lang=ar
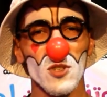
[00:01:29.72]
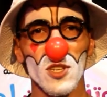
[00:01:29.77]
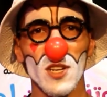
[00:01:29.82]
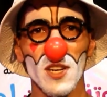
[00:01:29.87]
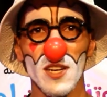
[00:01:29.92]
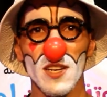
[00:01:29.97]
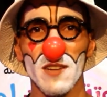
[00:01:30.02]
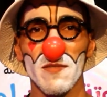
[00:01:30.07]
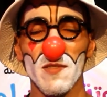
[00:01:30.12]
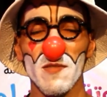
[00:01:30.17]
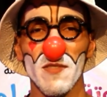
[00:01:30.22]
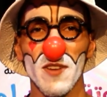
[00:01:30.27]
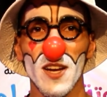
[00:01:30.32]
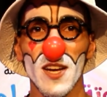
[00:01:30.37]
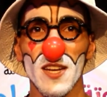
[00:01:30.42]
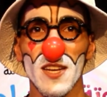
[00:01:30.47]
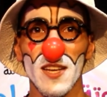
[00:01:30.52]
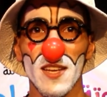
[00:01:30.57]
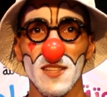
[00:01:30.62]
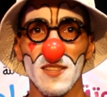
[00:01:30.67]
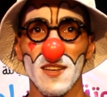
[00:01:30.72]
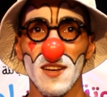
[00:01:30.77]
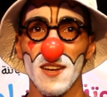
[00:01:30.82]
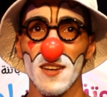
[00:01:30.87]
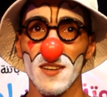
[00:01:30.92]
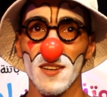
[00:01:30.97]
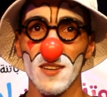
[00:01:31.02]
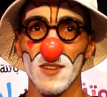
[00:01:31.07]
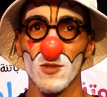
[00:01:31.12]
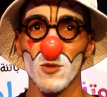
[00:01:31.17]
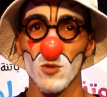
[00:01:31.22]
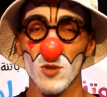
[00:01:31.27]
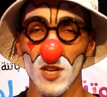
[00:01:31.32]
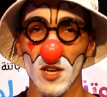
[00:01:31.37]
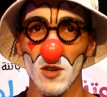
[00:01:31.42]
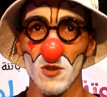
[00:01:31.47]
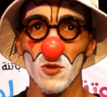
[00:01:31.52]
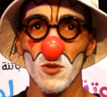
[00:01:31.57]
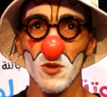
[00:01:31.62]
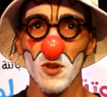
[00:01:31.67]
شاركنا في الفعاليه تاع
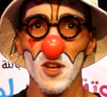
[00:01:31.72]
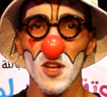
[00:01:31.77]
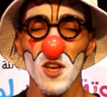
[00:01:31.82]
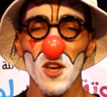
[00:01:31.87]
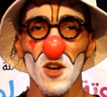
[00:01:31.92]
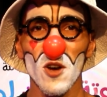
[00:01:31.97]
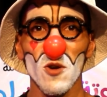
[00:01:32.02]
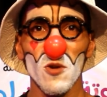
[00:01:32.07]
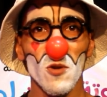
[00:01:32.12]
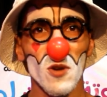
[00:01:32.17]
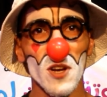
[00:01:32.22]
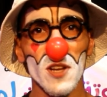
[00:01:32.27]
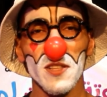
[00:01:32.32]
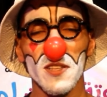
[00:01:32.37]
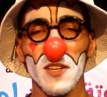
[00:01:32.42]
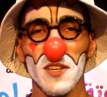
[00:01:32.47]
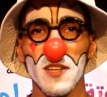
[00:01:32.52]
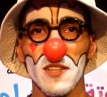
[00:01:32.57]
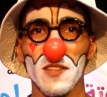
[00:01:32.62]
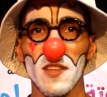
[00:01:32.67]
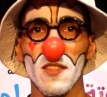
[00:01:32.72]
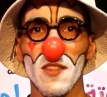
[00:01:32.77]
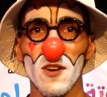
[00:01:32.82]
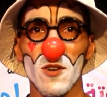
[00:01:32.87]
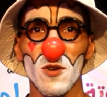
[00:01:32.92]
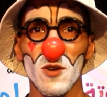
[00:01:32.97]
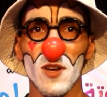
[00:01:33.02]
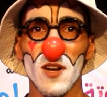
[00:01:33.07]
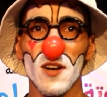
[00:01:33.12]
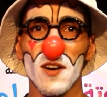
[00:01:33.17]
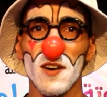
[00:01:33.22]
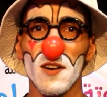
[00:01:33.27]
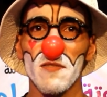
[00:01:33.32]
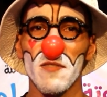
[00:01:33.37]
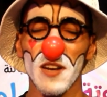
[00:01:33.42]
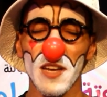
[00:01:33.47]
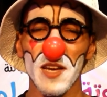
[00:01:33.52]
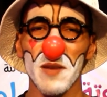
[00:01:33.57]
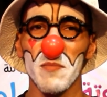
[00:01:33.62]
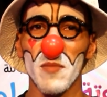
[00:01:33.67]
توتاكلون وكانت يعني تظاهره
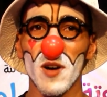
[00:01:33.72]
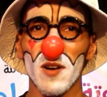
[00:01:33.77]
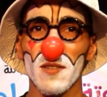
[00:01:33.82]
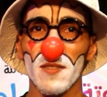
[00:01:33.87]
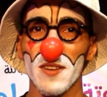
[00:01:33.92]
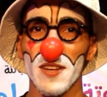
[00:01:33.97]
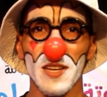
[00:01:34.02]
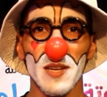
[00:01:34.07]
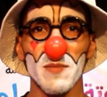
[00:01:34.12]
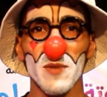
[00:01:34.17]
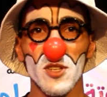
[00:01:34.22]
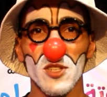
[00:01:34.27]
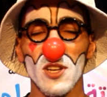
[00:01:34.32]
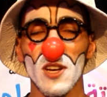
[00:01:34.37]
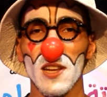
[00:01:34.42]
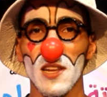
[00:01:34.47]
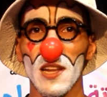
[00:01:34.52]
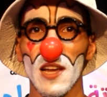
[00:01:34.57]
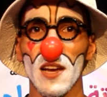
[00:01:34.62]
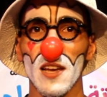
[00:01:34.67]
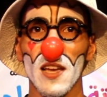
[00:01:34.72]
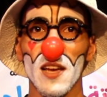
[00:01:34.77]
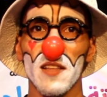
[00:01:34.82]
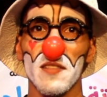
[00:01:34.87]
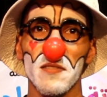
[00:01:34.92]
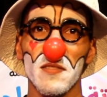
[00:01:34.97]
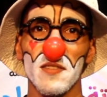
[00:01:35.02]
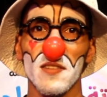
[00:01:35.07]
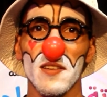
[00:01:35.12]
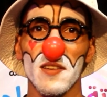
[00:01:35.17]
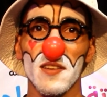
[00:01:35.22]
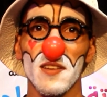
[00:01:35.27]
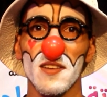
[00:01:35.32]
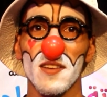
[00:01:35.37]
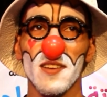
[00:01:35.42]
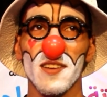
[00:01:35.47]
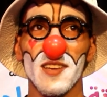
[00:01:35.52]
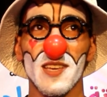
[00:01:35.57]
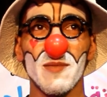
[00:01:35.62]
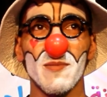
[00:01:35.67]
في القمه يعني ما شاء الله كانت
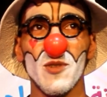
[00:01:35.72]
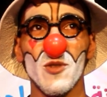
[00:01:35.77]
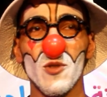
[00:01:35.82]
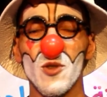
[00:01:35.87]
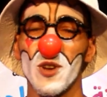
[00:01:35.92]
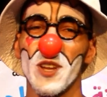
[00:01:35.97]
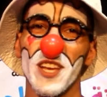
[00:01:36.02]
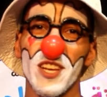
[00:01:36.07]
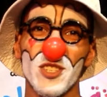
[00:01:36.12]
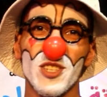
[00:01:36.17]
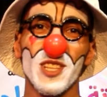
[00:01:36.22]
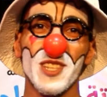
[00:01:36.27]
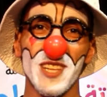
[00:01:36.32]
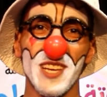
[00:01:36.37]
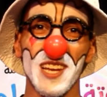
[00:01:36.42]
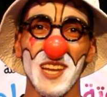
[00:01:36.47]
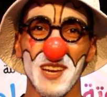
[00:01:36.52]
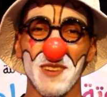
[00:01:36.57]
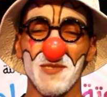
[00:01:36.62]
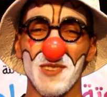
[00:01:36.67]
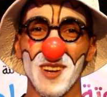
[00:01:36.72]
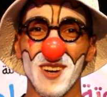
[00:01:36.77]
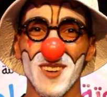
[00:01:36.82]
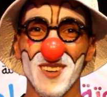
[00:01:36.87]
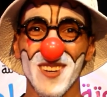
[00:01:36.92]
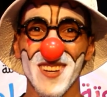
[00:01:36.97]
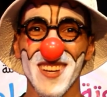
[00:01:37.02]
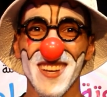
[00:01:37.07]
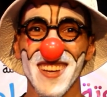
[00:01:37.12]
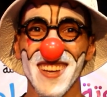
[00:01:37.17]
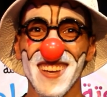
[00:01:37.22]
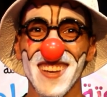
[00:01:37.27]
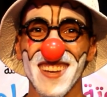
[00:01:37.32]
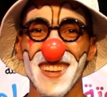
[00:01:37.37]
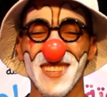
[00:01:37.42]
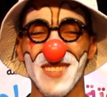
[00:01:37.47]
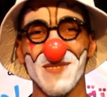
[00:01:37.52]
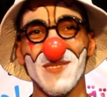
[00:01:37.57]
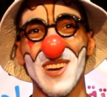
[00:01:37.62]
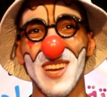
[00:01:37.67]
كما نقولوا حنايا جاتنا على غفله
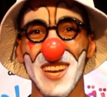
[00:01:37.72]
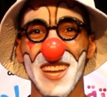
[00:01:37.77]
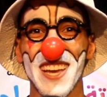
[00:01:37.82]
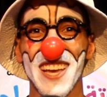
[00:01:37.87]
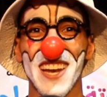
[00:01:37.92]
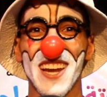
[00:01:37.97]
تسمى حنايا